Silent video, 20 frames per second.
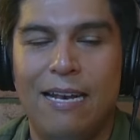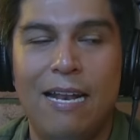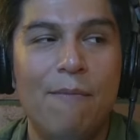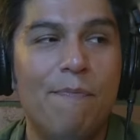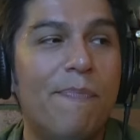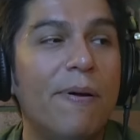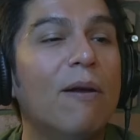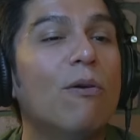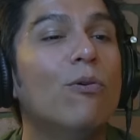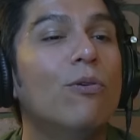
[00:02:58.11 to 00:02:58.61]
Le
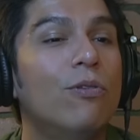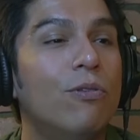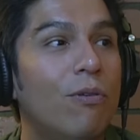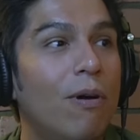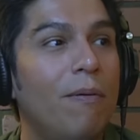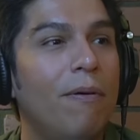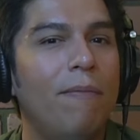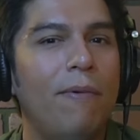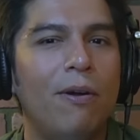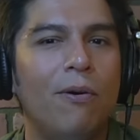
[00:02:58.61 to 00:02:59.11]

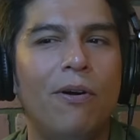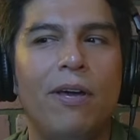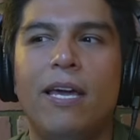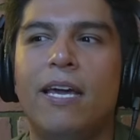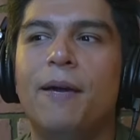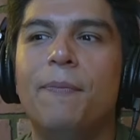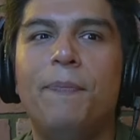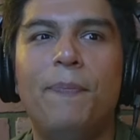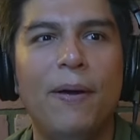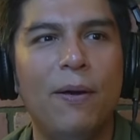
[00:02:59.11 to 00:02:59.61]
pregunto a mi amigo,
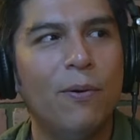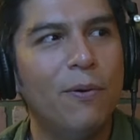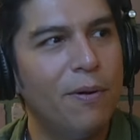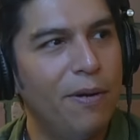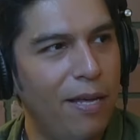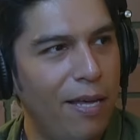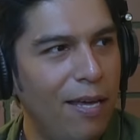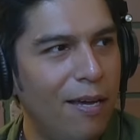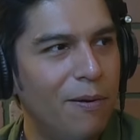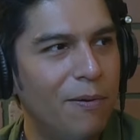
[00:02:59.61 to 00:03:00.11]
¿qué peo
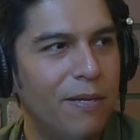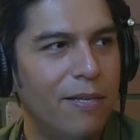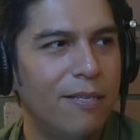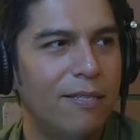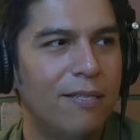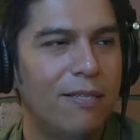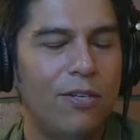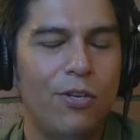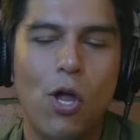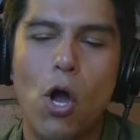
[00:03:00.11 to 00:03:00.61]
con ella, güey?
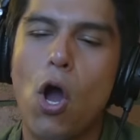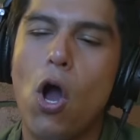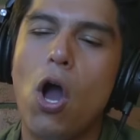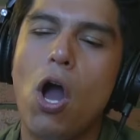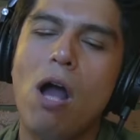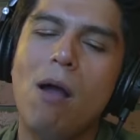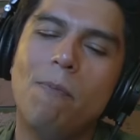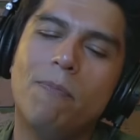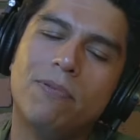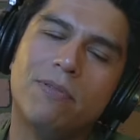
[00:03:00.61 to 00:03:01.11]

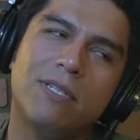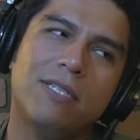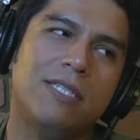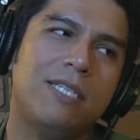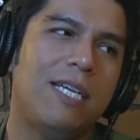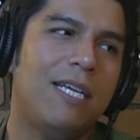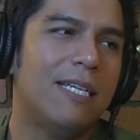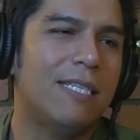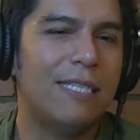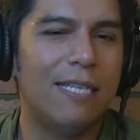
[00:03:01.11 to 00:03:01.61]
No, pues
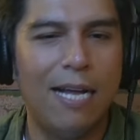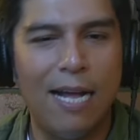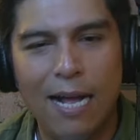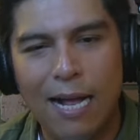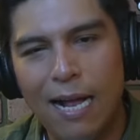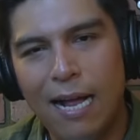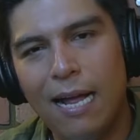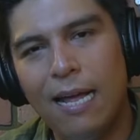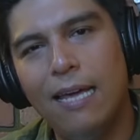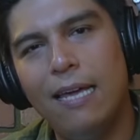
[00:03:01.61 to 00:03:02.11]
así
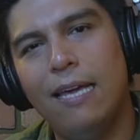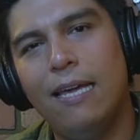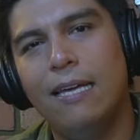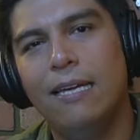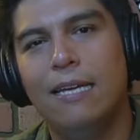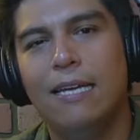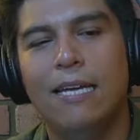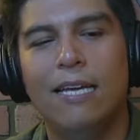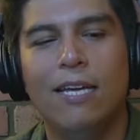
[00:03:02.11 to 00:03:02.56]
ya ay.